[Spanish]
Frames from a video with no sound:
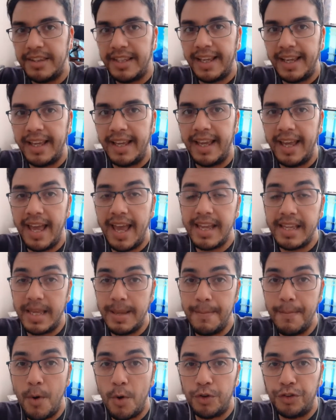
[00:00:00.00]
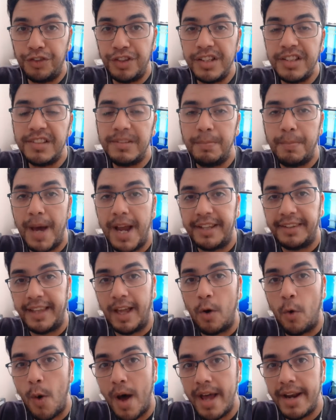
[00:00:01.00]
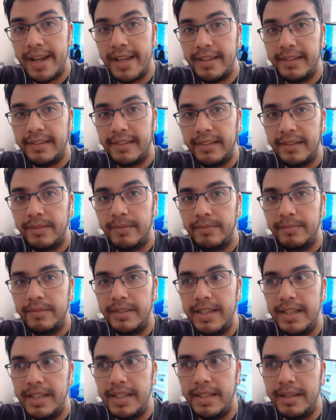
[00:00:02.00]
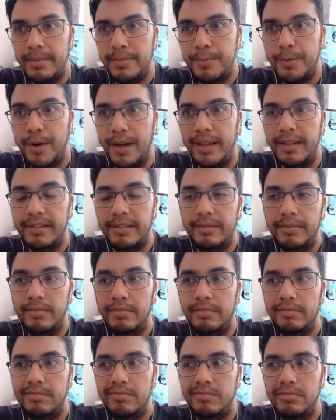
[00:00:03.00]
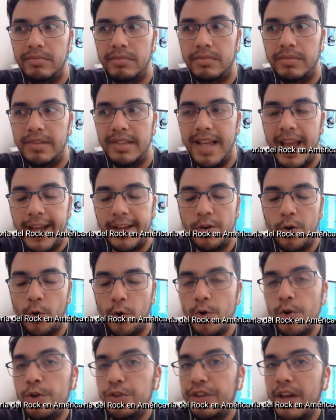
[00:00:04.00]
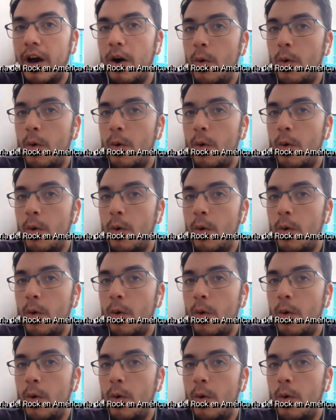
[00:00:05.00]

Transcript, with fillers: de Equimosis parte Juanes y pues quien no conoce a